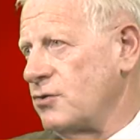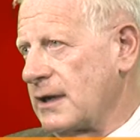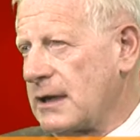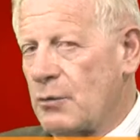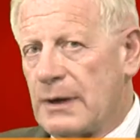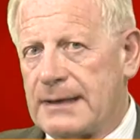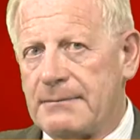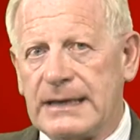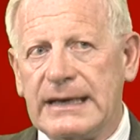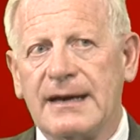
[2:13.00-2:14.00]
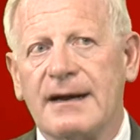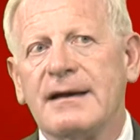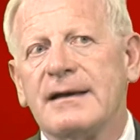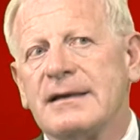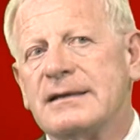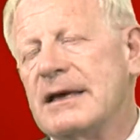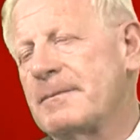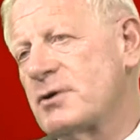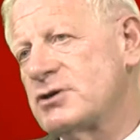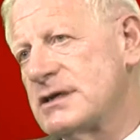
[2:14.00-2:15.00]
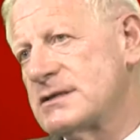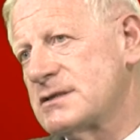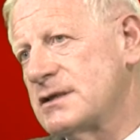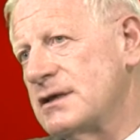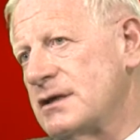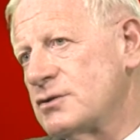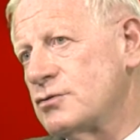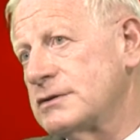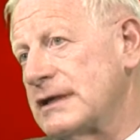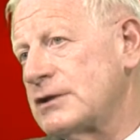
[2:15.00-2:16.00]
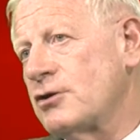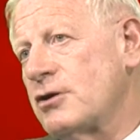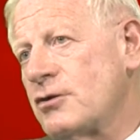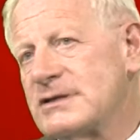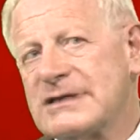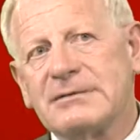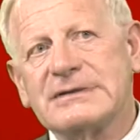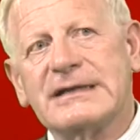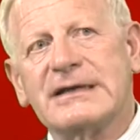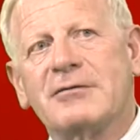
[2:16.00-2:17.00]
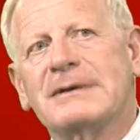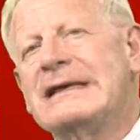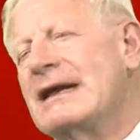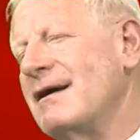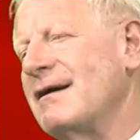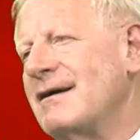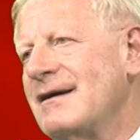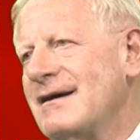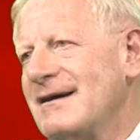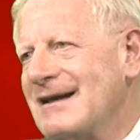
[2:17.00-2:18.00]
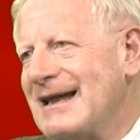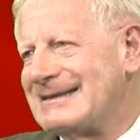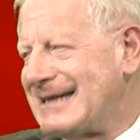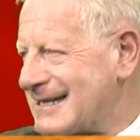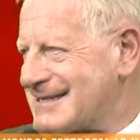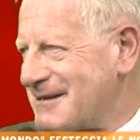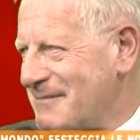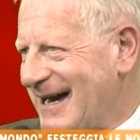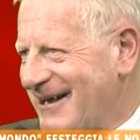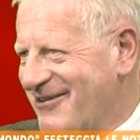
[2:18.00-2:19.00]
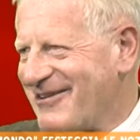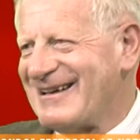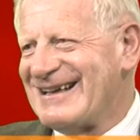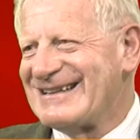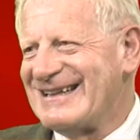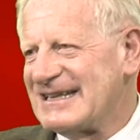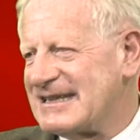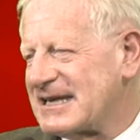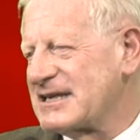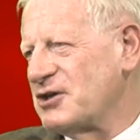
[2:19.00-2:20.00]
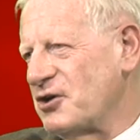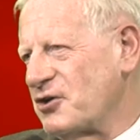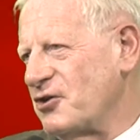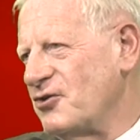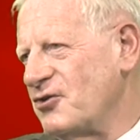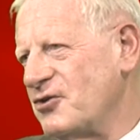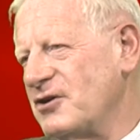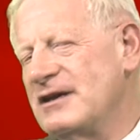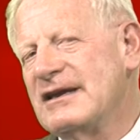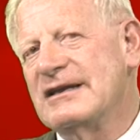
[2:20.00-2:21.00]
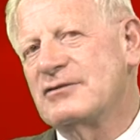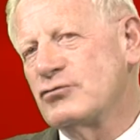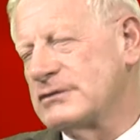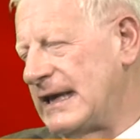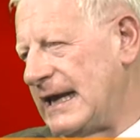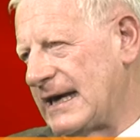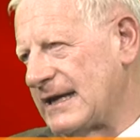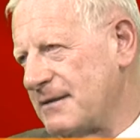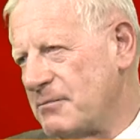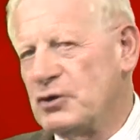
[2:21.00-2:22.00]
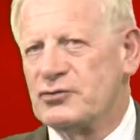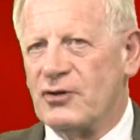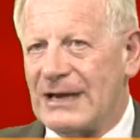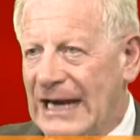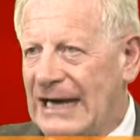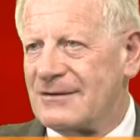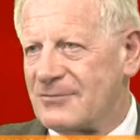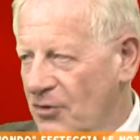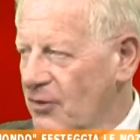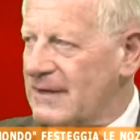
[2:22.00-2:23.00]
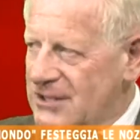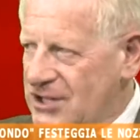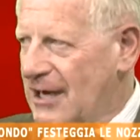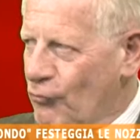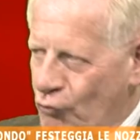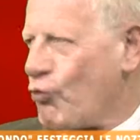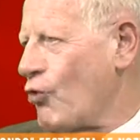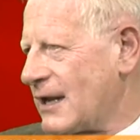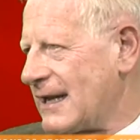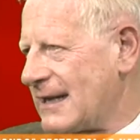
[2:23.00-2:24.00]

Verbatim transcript: e che in qualche maniera di approcciarsi sul territorio. Noi siamo stati come dire, eh, la terza mano del territorio in tutti tutte le aree del mondo là dove c'è un cuore